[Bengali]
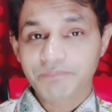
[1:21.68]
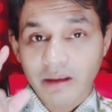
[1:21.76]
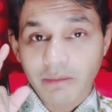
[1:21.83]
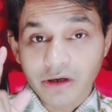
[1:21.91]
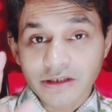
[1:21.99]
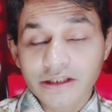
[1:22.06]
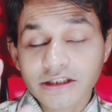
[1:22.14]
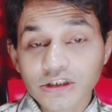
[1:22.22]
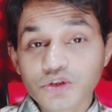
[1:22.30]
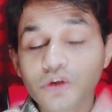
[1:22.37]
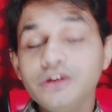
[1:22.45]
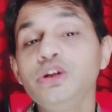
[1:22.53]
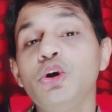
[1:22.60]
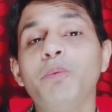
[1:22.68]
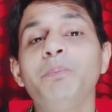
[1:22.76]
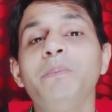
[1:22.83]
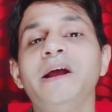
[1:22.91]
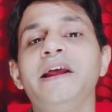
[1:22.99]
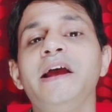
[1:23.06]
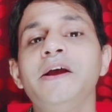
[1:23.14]
এবং নির্দিষ্ট নিয়ম
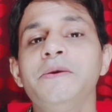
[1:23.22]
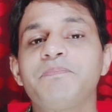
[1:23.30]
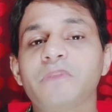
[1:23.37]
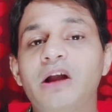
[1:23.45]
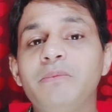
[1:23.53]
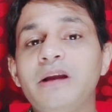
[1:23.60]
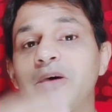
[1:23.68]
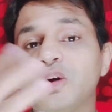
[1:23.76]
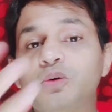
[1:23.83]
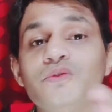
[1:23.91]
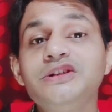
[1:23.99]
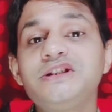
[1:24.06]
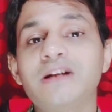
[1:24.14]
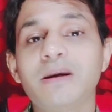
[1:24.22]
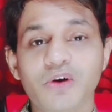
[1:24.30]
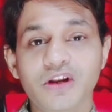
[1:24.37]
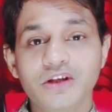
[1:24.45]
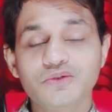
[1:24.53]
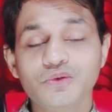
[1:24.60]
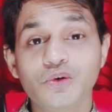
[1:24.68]
মেনে আমি আমার উইশটা
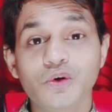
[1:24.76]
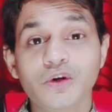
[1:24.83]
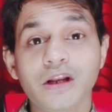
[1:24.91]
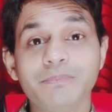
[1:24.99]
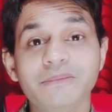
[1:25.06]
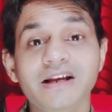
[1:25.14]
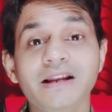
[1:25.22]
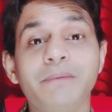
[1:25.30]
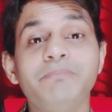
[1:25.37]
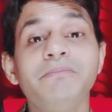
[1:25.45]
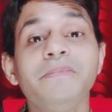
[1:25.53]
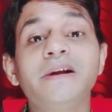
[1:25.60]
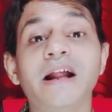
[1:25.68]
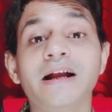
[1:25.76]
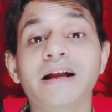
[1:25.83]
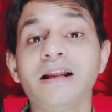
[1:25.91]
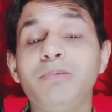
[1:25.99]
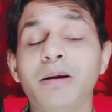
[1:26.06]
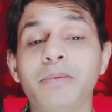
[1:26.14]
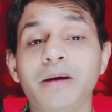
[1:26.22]
বলা শুরু করলাম দেখলাম
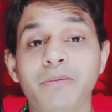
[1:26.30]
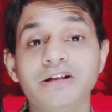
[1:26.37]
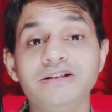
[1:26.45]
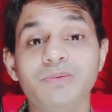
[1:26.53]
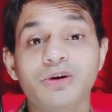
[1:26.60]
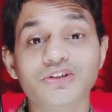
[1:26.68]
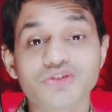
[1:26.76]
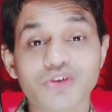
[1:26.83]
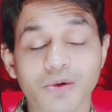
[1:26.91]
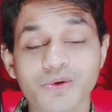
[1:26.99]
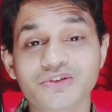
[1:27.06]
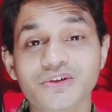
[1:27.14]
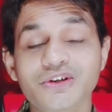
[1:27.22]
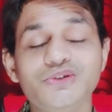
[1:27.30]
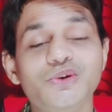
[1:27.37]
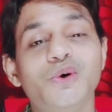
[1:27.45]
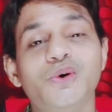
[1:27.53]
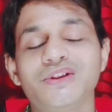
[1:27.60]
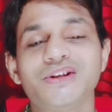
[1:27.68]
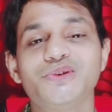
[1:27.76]
মিরাকেলভাবে আমার জীবনে সমস্ত কিছু
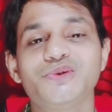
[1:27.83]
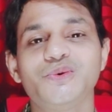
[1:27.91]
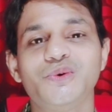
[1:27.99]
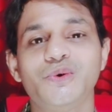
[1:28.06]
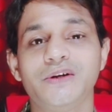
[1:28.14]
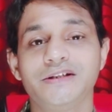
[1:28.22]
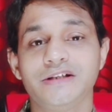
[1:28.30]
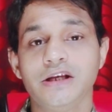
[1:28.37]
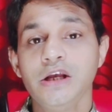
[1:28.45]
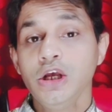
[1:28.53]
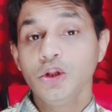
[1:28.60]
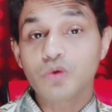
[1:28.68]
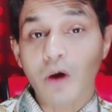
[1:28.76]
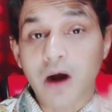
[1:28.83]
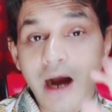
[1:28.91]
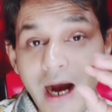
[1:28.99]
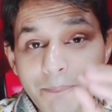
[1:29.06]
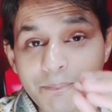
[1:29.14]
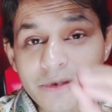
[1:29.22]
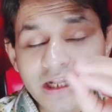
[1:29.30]
ঘটতে শুরু করেছে তো
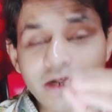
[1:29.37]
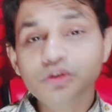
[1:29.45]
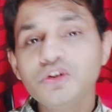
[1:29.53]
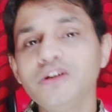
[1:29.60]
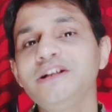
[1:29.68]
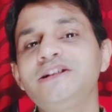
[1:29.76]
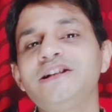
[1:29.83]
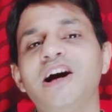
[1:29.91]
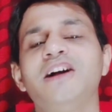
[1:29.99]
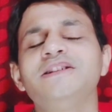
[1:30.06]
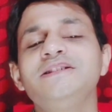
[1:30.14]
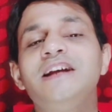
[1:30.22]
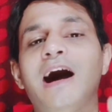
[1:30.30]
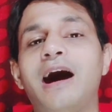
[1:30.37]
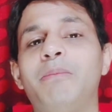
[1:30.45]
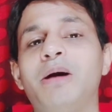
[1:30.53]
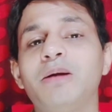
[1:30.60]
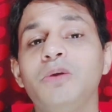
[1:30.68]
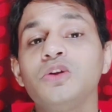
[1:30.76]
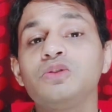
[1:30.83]
আপনারাও যদি চান যে
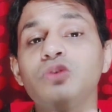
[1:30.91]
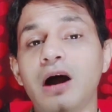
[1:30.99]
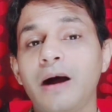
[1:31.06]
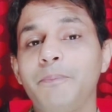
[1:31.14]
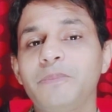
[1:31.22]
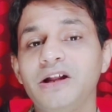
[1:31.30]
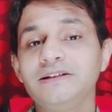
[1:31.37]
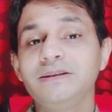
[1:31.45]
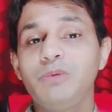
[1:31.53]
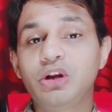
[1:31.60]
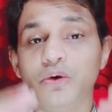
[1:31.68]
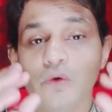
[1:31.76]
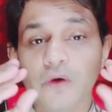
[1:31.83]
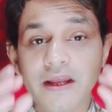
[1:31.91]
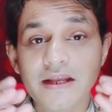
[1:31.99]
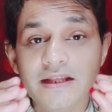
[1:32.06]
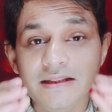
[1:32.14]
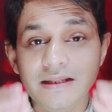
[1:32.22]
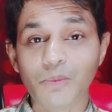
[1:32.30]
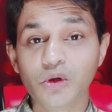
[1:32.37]
আমার মতো আপনার জীবনেও এই
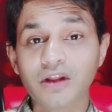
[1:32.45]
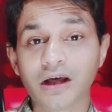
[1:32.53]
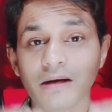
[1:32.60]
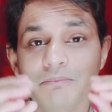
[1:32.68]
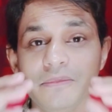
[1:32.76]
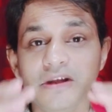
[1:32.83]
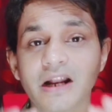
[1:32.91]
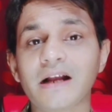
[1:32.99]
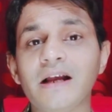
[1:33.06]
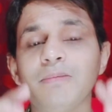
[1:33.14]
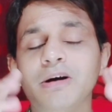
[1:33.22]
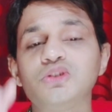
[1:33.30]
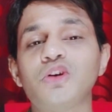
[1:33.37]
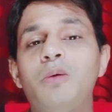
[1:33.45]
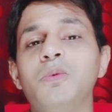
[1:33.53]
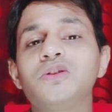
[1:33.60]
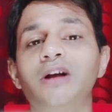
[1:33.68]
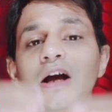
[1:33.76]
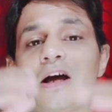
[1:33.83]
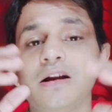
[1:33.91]
দেবতার মিরাকেল বা
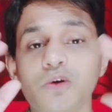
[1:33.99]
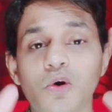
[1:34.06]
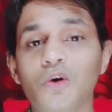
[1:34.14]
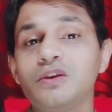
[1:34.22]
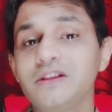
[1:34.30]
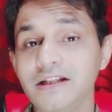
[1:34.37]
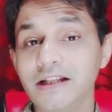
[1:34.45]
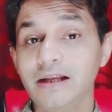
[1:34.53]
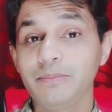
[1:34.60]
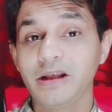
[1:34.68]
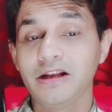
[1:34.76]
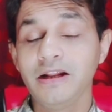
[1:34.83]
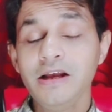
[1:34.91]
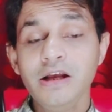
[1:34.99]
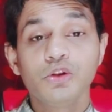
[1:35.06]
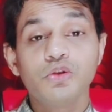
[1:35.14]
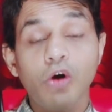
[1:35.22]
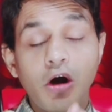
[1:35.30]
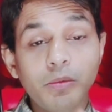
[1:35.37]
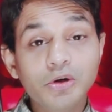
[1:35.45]
চমৎকার ঘটতে দেখবেন
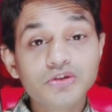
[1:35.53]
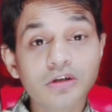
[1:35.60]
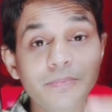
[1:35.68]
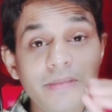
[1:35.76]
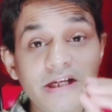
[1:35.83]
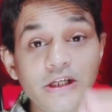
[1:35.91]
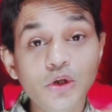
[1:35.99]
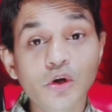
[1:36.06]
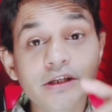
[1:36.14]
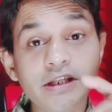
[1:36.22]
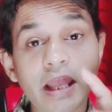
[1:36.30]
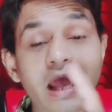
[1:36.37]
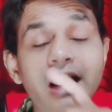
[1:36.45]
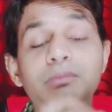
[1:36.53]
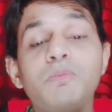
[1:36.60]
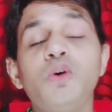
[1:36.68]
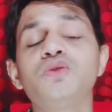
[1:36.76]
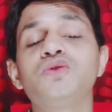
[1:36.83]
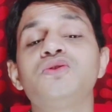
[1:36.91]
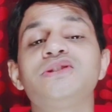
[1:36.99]
তো অবশ্যই ভিডিওটি এক
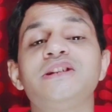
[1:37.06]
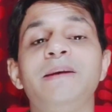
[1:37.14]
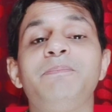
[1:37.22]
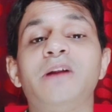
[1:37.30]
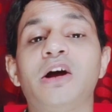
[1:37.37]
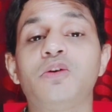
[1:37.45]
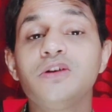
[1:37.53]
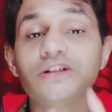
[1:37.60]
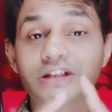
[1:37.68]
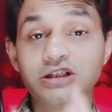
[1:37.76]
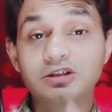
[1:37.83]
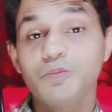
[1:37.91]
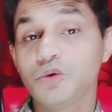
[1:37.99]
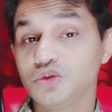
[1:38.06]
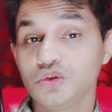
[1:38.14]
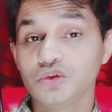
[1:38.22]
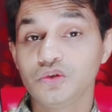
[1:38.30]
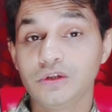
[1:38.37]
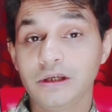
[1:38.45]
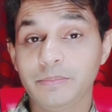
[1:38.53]
মুহূর্ত স্কিপ না করে শেষ
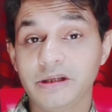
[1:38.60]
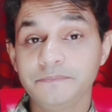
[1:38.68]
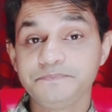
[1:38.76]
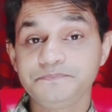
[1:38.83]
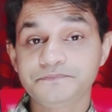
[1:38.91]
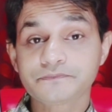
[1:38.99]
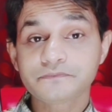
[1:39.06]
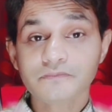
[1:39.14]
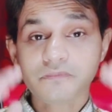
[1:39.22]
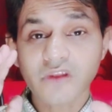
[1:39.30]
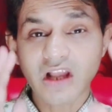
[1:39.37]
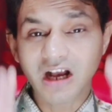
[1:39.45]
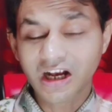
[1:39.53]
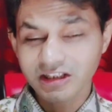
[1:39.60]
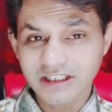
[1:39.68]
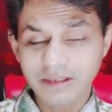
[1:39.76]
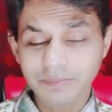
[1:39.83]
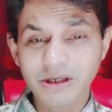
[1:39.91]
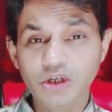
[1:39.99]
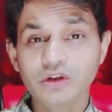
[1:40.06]
পর্যন্ত দেখবেন
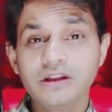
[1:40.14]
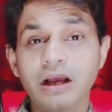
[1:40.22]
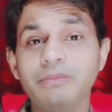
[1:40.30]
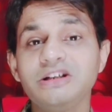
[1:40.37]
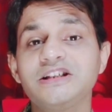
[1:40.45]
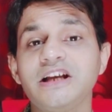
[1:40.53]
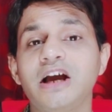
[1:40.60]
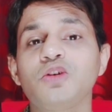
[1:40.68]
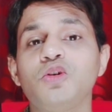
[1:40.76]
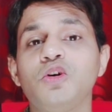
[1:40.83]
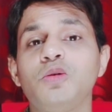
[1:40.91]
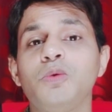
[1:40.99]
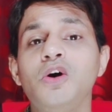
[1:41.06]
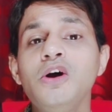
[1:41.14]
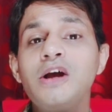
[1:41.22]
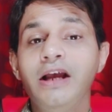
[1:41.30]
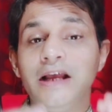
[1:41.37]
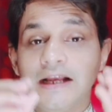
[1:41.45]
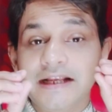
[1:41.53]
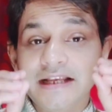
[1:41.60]
আজকের ভিডিওতে আমি শেয়ার করব
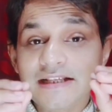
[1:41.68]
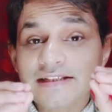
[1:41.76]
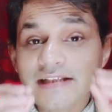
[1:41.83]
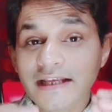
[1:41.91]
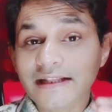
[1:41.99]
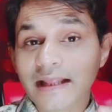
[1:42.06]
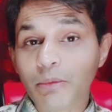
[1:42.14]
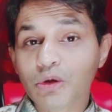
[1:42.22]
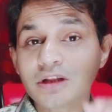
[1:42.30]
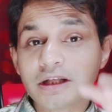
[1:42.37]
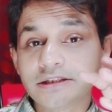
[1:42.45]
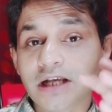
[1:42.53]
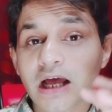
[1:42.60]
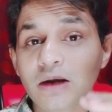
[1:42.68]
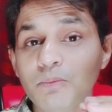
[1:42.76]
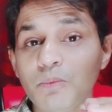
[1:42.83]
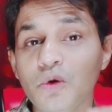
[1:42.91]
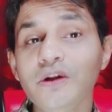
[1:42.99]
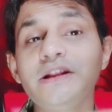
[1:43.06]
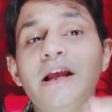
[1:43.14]
কি সেই দেবতা যার
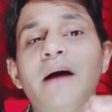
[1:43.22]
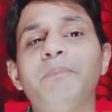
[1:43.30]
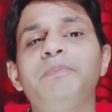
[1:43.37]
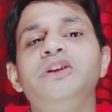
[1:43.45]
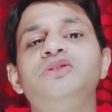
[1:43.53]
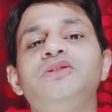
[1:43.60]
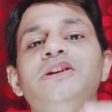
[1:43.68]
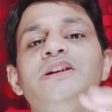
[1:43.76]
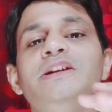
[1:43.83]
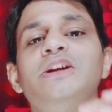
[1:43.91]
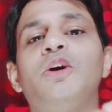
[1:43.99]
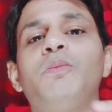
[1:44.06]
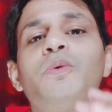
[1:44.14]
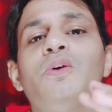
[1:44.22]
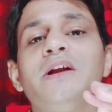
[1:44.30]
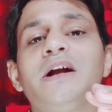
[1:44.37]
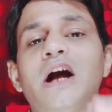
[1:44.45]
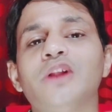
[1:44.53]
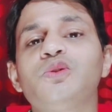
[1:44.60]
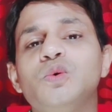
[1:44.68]
ভুড়িতে আপনি যদি নিয়ম করে
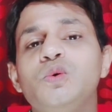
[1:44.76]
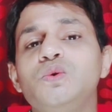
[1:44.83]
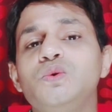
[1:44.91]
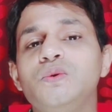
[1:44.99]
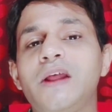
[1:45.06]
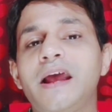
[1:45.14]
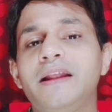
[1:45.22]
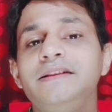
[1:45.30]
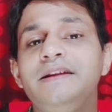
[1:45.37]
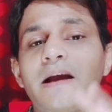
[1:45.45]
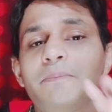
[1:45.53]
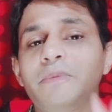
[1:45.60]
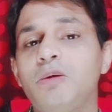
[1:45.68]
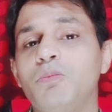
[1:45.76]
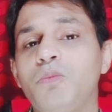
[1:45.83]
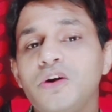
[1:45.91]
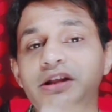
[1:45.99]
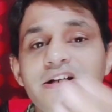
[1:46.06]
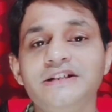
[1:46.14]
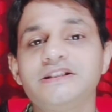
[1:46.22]
কাতুকুতু দেন দিয়ে আপনার
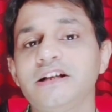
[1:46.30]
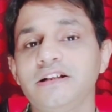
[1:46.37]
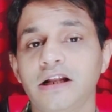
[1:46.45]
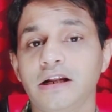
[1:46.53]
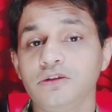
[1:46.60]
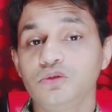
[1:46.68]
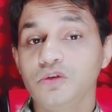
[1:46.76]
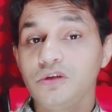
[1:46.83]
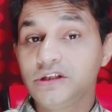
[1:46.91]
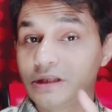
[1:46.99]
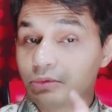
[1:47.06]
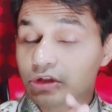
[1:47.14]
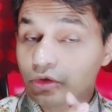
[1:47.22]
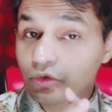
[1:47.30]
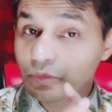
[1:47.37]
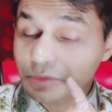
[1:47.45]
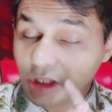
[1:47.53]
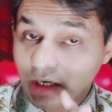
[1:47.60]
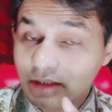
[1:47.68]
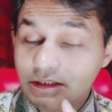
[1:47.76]
মনের ইচ্ছা জানান তো এই দেবতা খুব
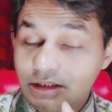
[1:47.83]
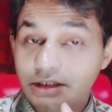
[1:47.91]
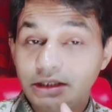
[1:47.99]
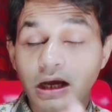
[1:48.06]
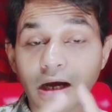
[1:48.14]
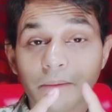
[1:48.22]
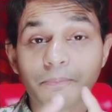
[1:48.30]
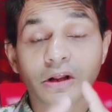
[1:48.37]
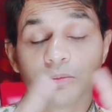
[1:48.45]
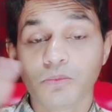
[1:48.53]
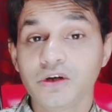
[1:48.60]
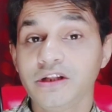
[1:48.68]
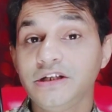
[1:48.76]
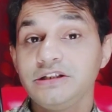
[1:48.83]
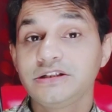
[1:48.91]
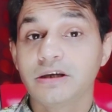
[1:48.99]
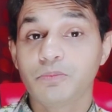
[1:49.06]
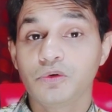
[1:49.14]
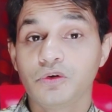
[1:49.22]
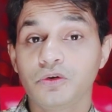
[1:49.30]
তাড়াতাড়ি আপনার মনের ইচ্ছা
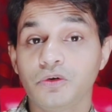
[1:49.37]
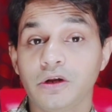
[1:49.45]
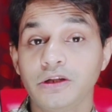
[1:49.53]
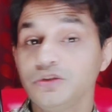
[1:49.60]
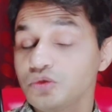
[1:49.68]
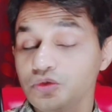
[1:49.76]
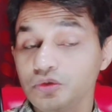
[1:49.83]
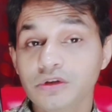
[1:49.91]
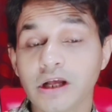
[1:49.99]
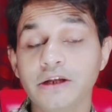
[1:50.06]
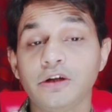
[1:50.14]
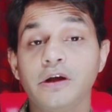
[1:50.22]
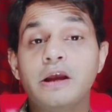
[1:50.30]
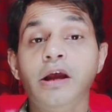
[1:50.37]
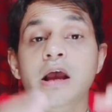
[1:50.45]
পূরণ করেন শুধু তাই নয়